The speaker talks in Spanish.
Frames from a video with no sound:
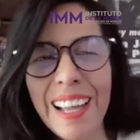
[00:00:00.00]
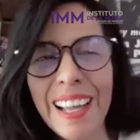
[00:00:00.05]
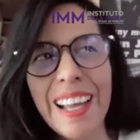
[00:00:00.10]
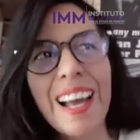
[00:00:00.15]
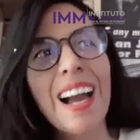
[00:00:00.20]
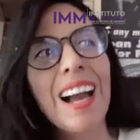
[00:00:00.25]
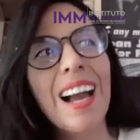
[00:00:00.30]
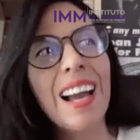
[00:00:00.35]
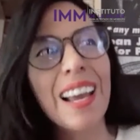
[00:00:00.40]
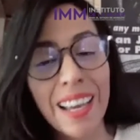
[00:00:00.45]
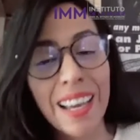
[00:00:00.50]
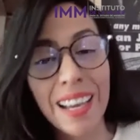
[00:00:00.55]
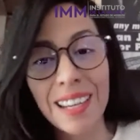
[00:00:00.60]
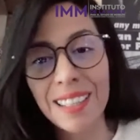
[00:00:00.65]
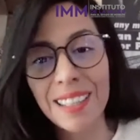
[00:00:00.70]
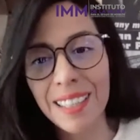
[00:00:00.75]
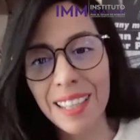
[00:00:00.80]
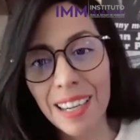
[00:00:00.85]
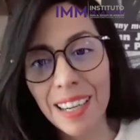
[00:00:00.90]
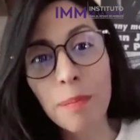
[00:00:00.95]
a
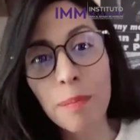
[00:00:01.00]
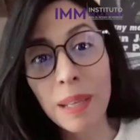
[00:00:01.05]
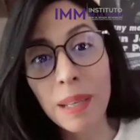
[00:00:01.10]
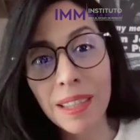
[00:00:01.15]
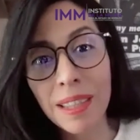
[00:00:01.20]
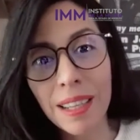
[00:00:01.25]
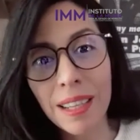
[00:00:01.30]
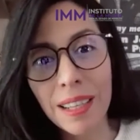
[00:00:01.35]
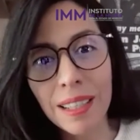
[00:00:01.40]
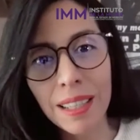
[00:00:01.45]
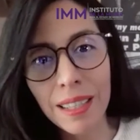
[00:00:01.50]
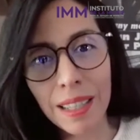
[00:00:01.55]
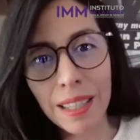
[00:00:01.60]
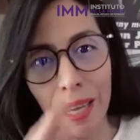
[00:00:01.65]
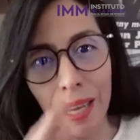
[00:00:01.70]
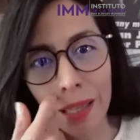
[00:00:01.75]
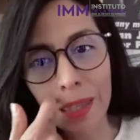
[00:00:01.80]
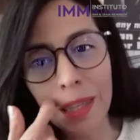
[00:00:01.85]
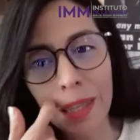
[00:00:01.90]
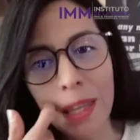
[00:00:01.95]
ejercer la
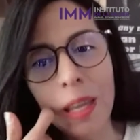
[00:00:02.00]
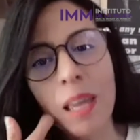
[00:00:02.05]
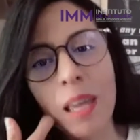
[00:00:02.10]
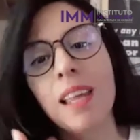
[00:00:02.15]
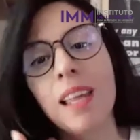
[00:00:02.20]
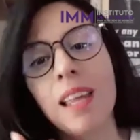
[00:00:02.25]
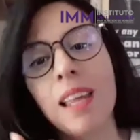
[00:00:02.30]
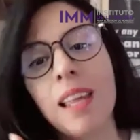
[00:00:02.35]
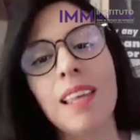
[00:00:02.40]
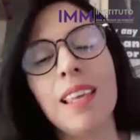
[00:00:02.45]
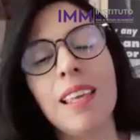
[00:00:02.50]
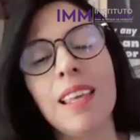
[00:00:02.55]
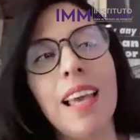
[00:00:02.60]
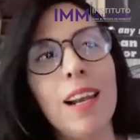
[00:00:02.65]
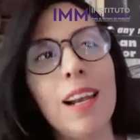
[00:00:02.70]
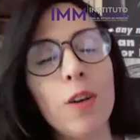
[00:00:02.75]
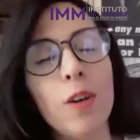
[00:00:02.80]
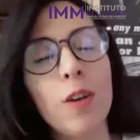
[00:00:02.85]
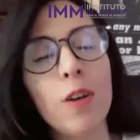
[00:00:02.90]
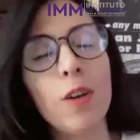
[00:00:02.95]
paternidad y a
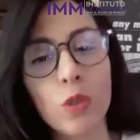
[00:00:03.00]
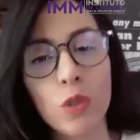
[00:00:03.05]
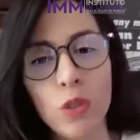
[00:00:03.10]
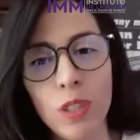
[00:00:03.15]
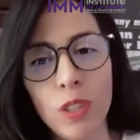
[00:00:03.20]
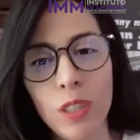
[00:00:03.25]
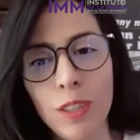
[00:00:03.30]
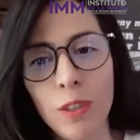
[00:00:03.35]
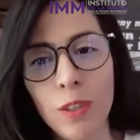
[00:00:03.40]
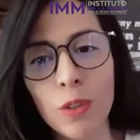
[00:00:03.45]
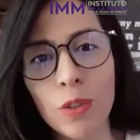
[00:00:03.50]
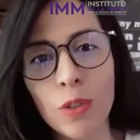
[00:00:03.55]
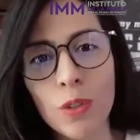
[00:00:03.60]
los niños